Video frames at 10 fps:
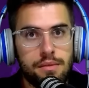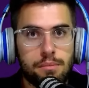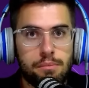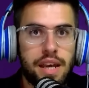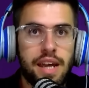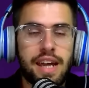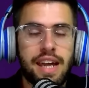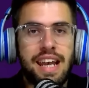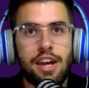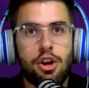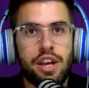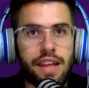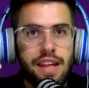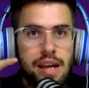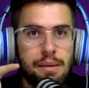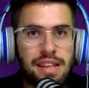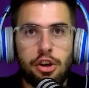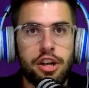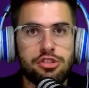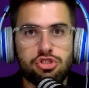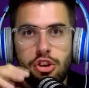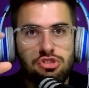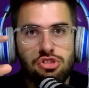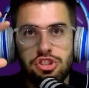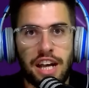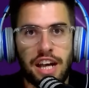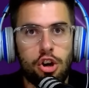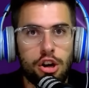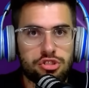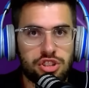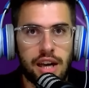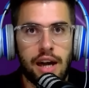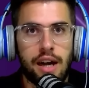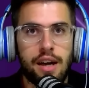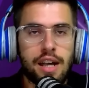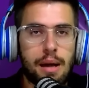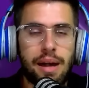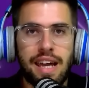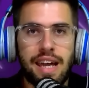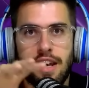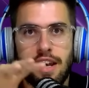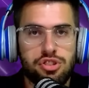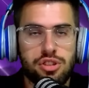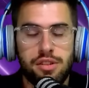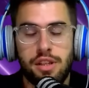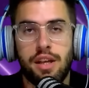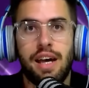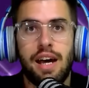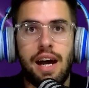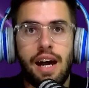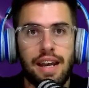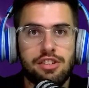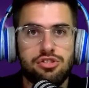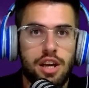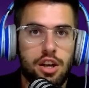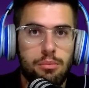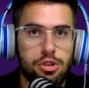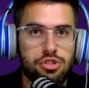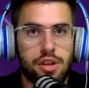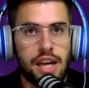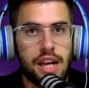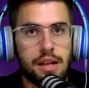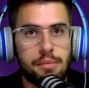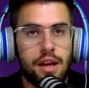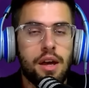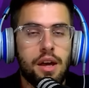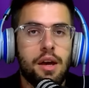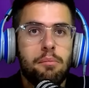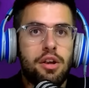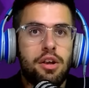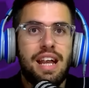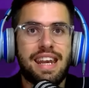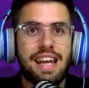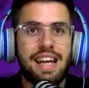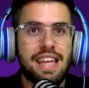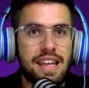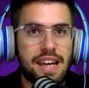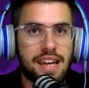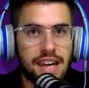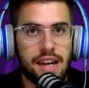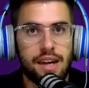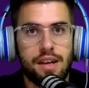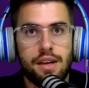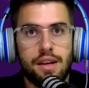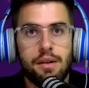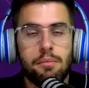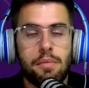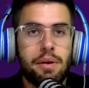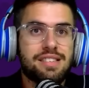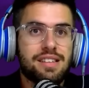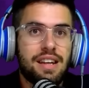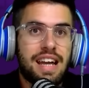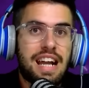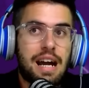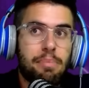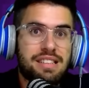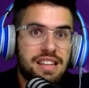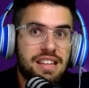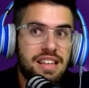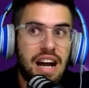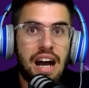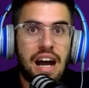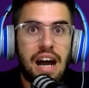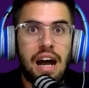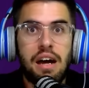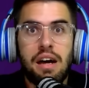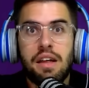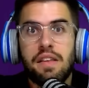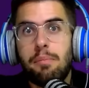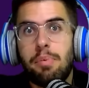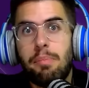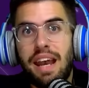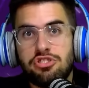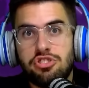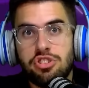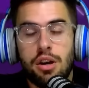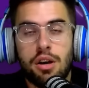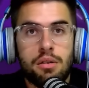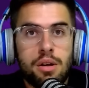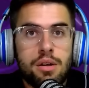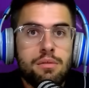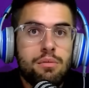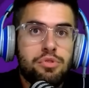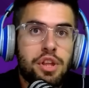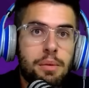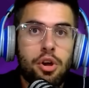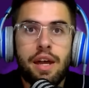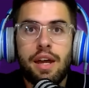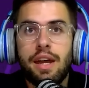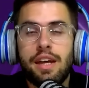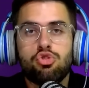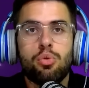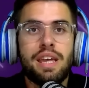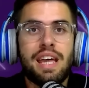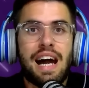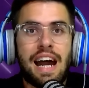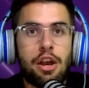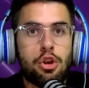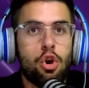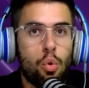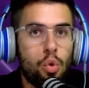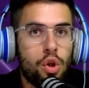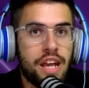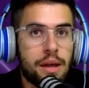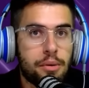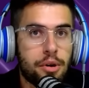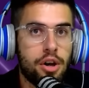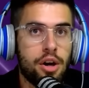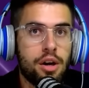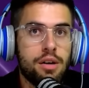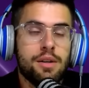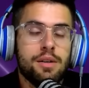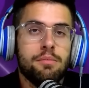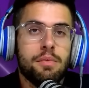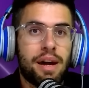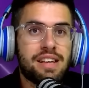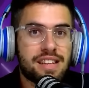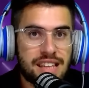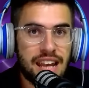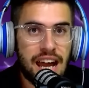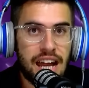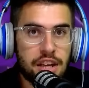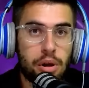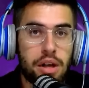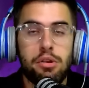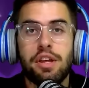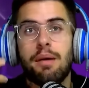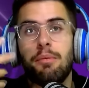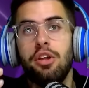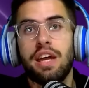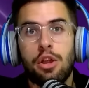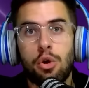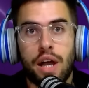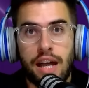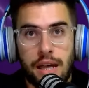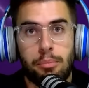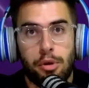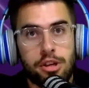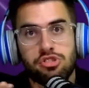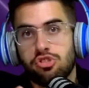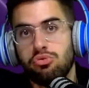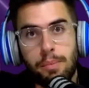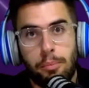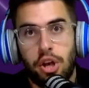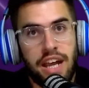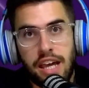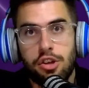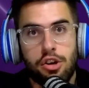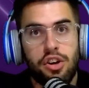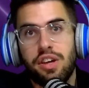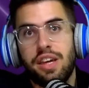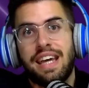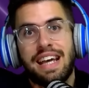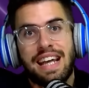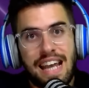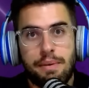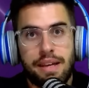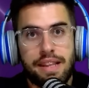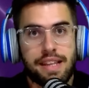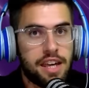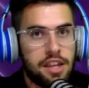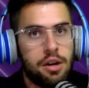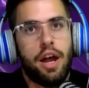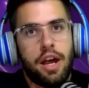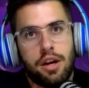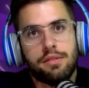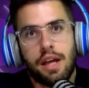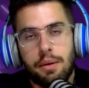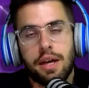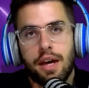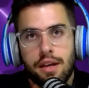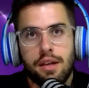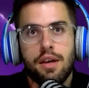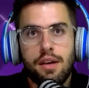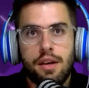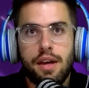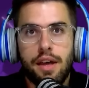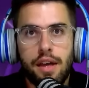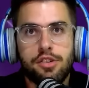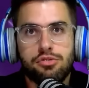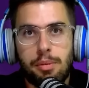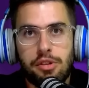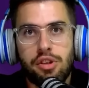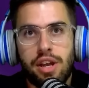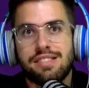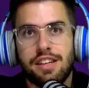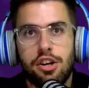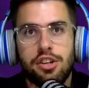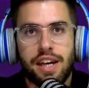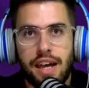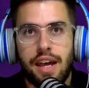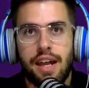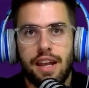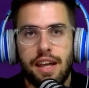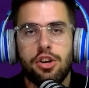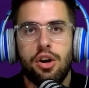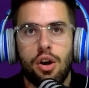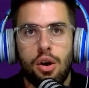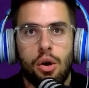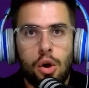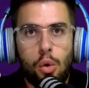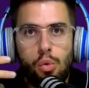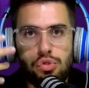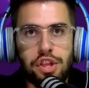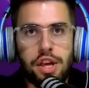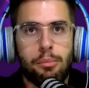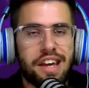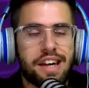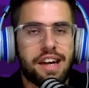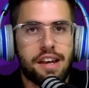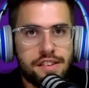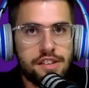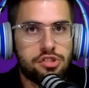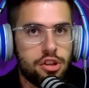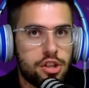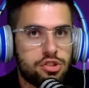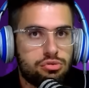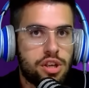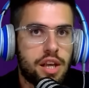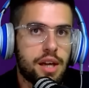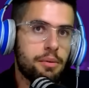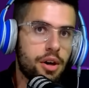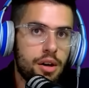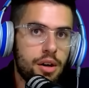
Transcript: crees que la alegoría de la amistad con el zorro es otra cosa, capaz que la, relacionás con vos y Riquelme, pero la realidad es que me vengas a la de capacidad, de preparación, un tipo que en su vida agarró un libro, me parece extraño, porque de última que me lo diga Duca, que por lo menos es un tipo leído y claramente leído, bueno, está bien. Es una persona que se nota que le dio un tiempo al ejercicio de su cerebro.